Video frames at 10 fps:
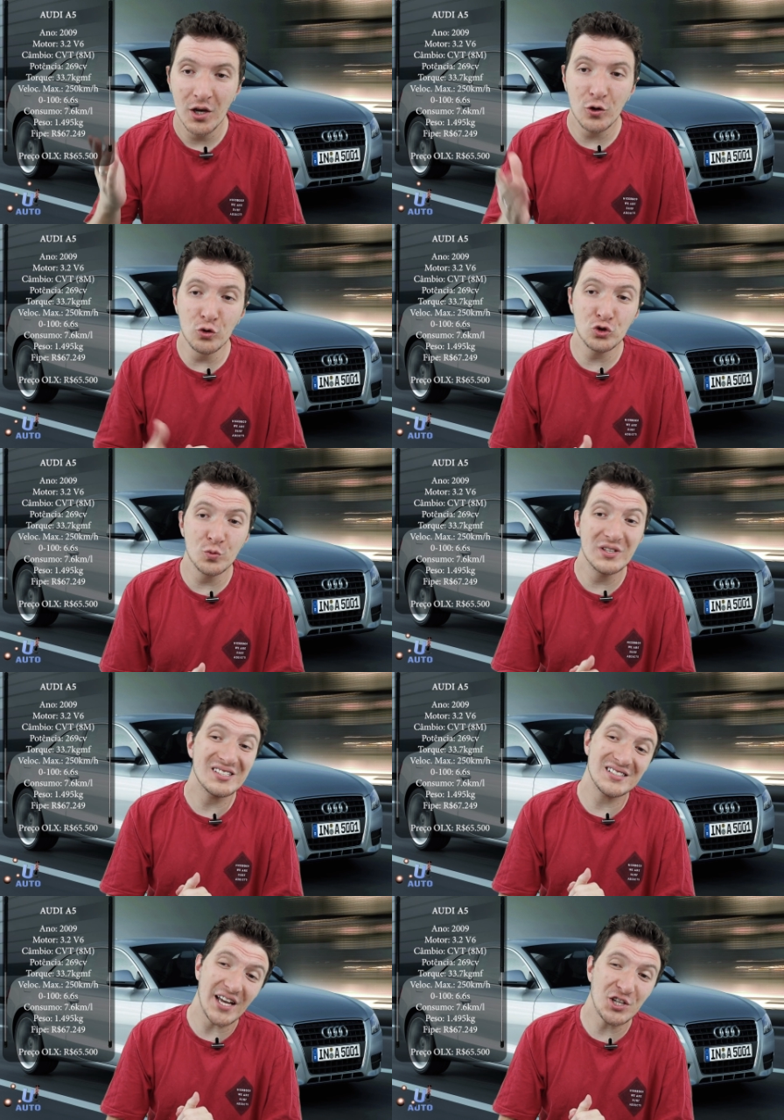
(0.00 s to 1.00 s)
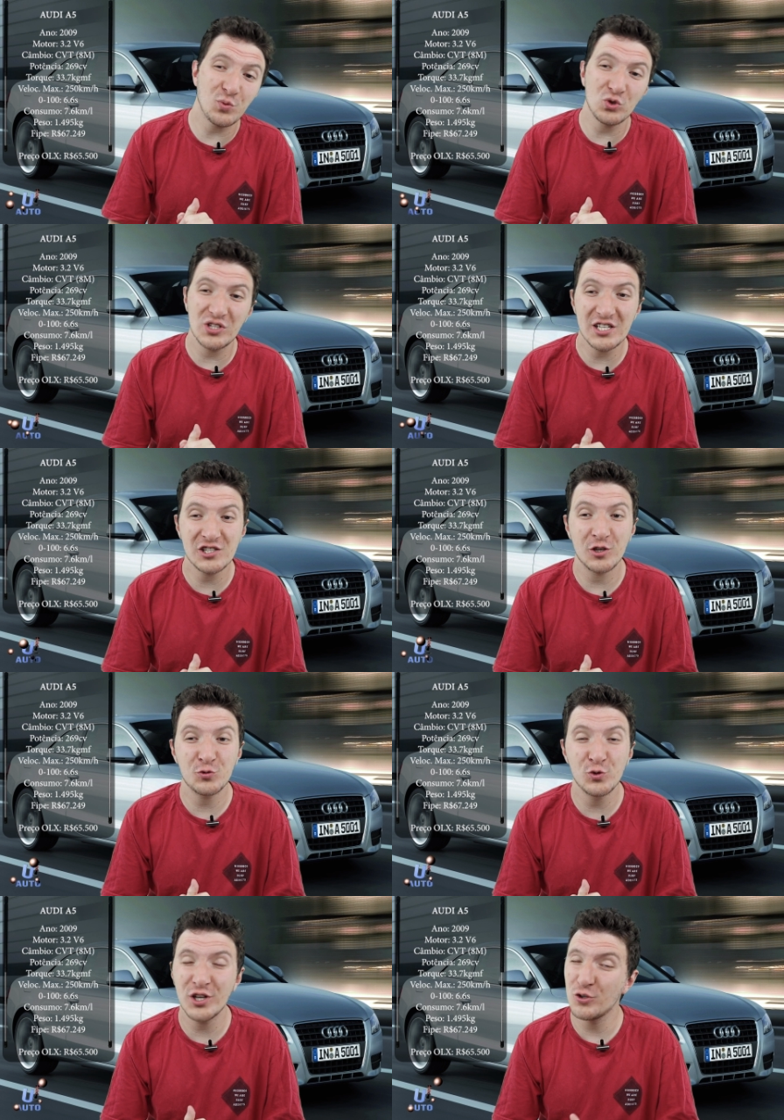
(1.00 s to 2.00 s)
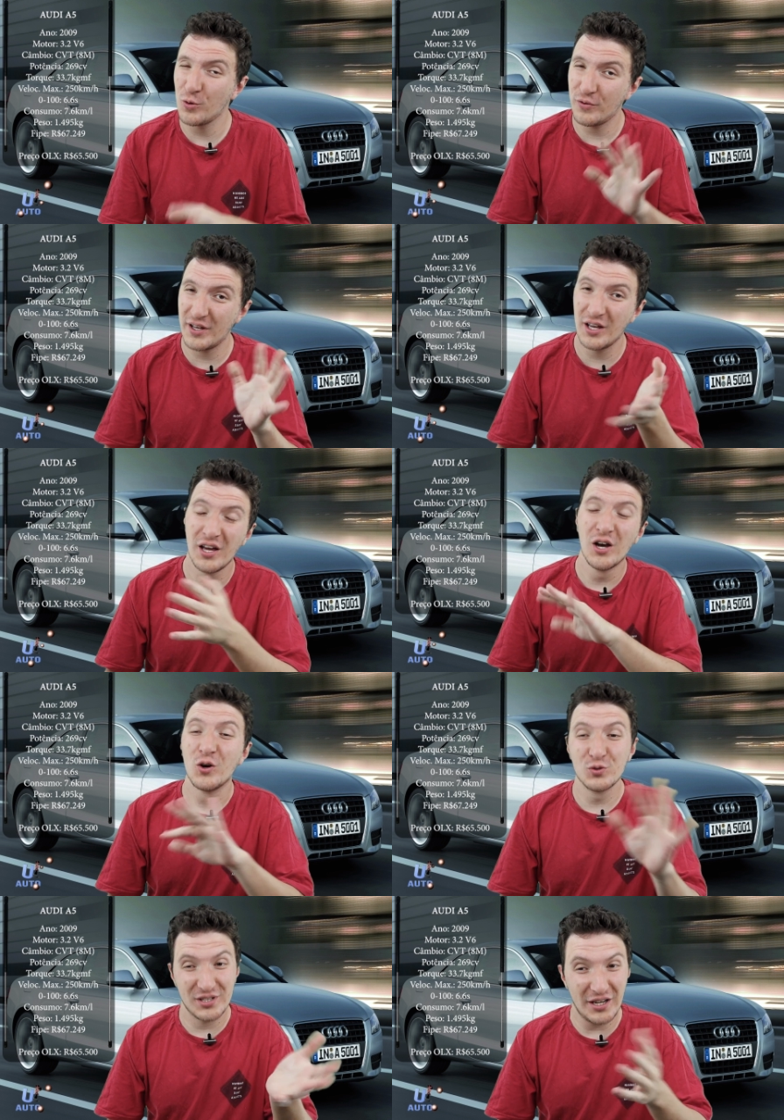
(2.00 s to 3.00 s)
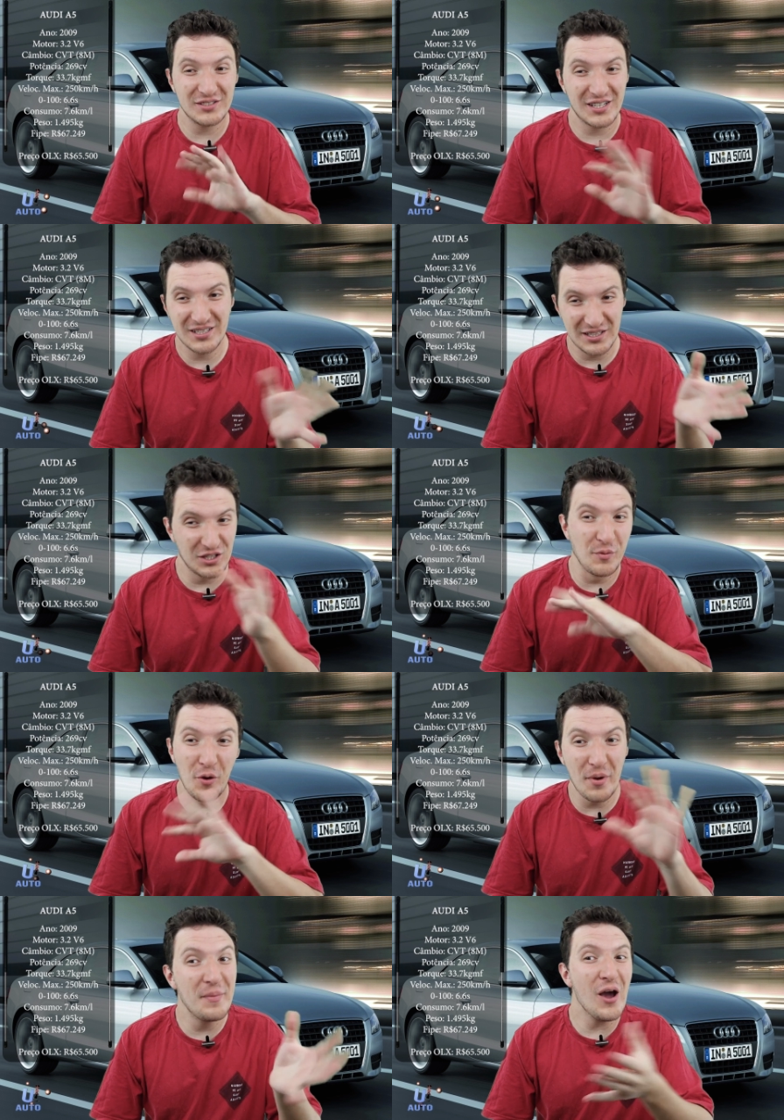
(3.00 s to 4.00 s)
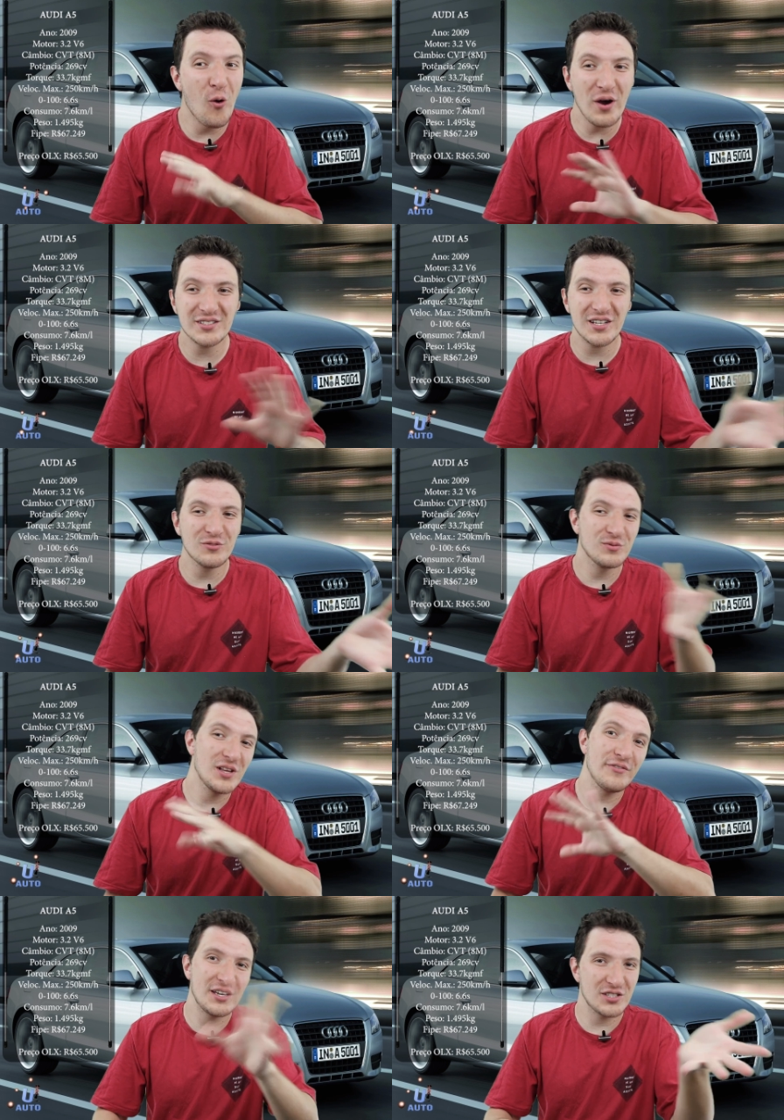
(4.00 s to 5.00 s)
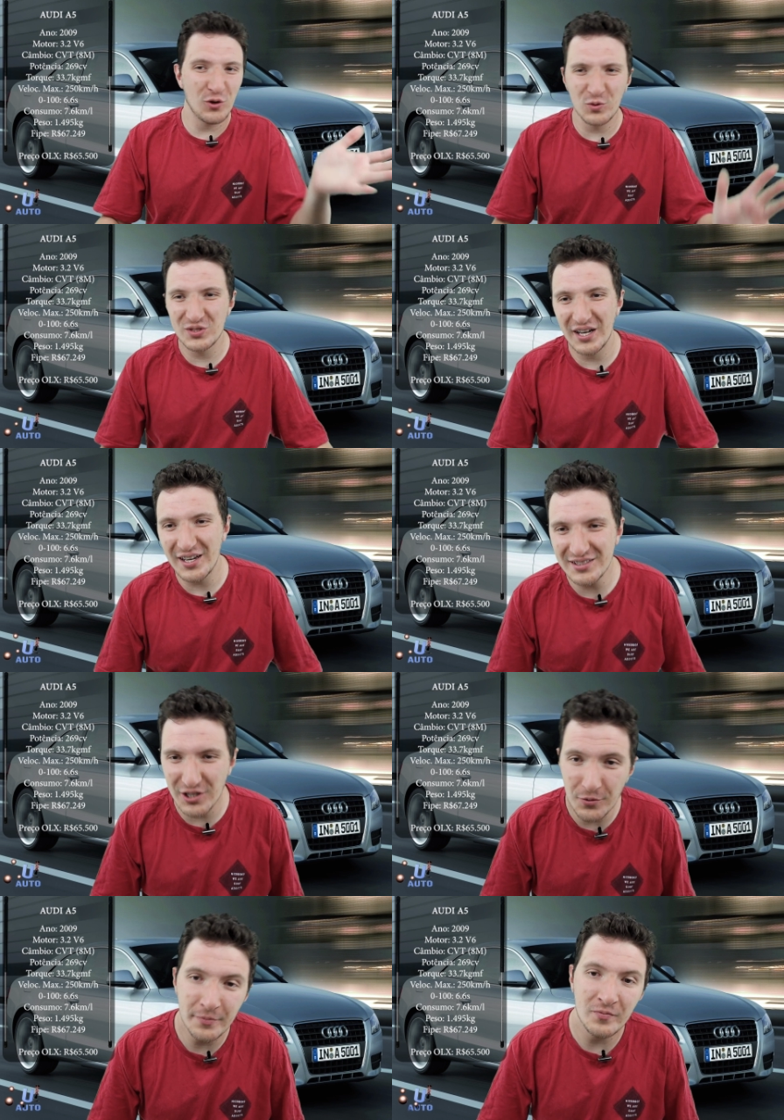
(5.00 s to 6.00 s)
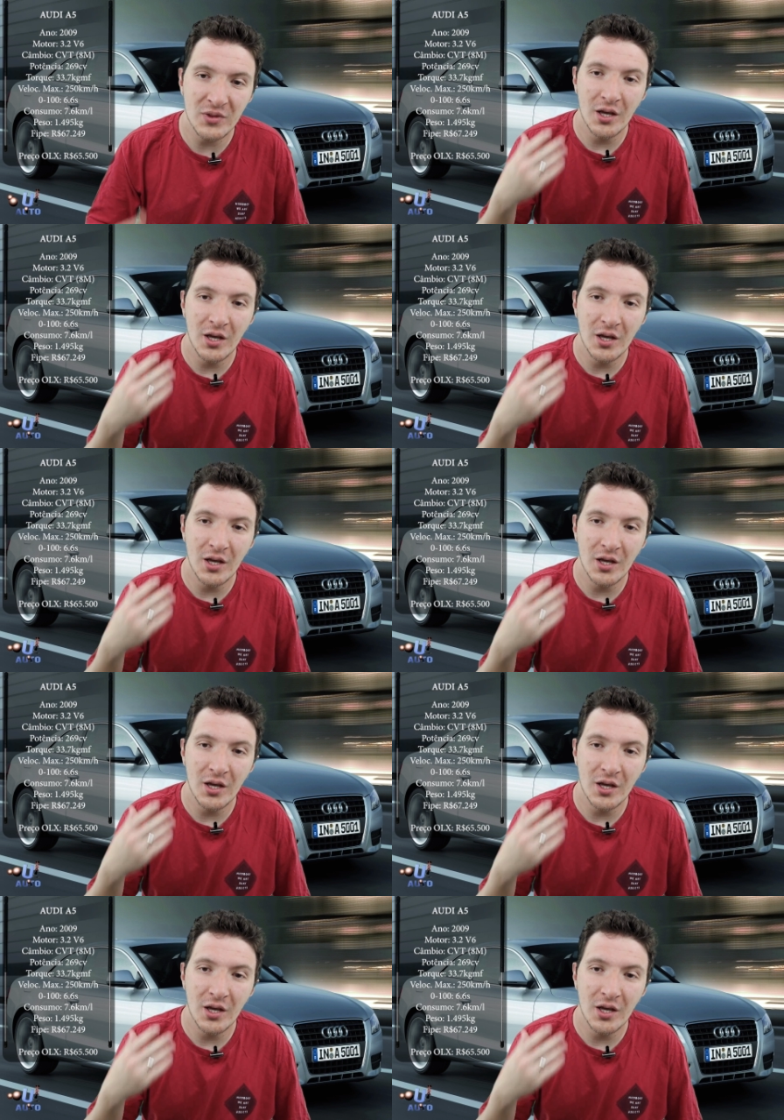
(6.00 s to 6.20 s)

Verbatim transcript: Consumo de 7,6 km por litro, como eu falei, os carros aqui são meio beberrões, né? não levei isso em consideração.